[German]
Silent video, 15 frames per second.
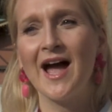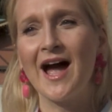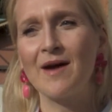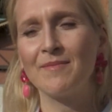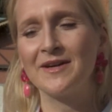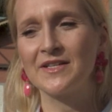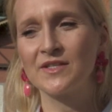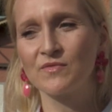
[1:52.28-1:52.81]

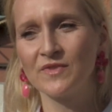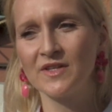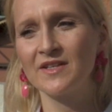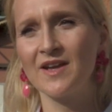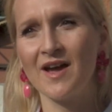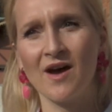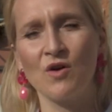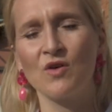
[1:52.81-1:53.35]
Aber es
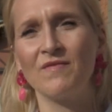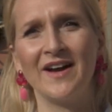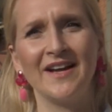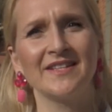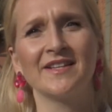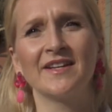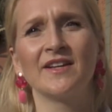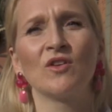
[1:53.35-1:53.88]
wird auch
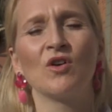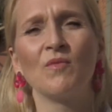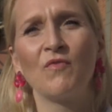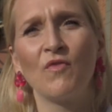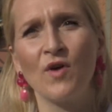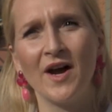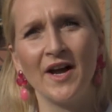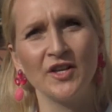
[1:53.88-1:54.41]
weiterhin
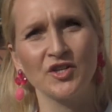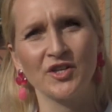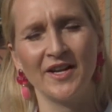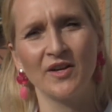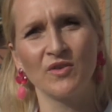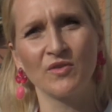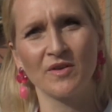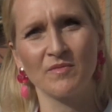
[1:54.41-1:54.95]

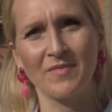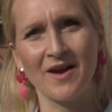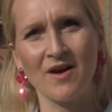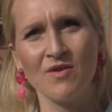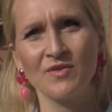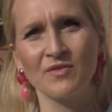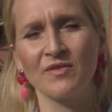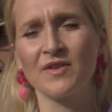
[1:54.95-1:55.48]
Komforteinschränkungen
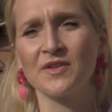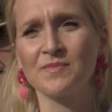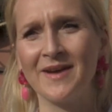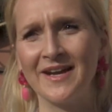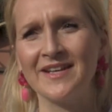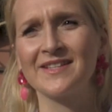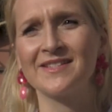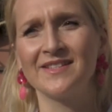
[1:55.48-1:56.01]
brauchen und aus
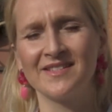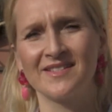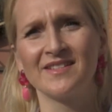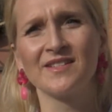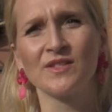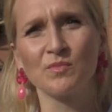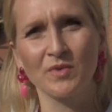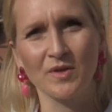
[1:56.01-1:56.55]
meiner Sicht
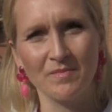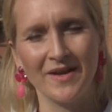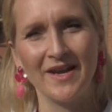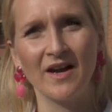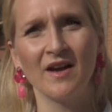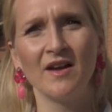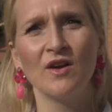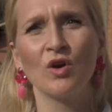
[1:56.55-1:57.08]
sind es
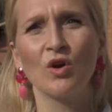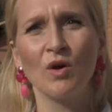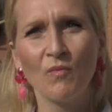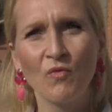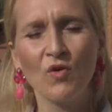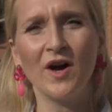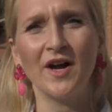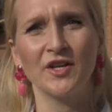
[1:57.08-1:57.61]
primär
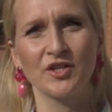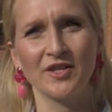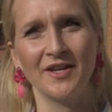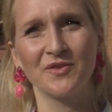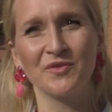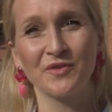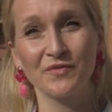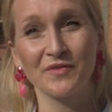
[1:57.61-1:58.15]

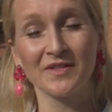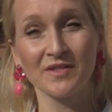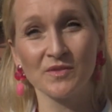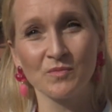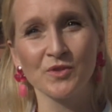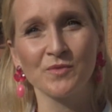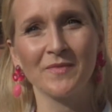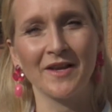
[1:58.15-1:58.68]
Komforteinschränkungen. Ich finde,
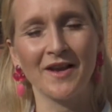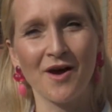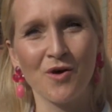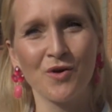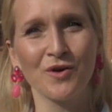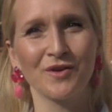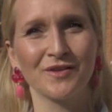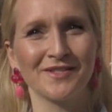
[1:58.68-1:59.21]
das muss man
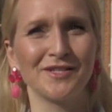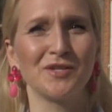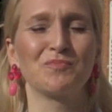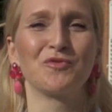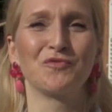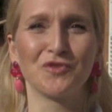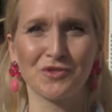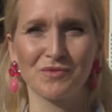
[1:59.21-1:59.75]
auch sich
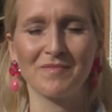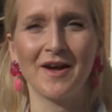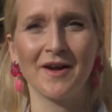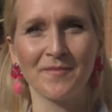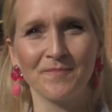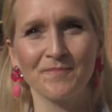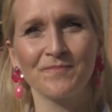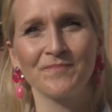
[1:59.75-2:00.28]
bewusst
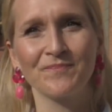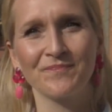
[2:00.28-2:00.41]
machen.